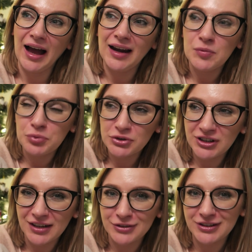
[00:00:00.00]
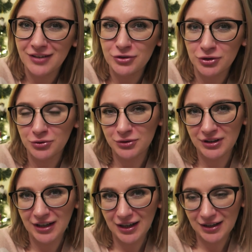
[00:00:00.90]
Ale później jakoś tak w ciągu
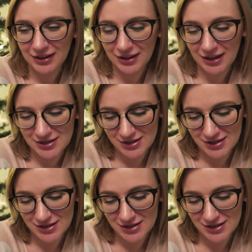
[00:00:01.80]
dnia kilka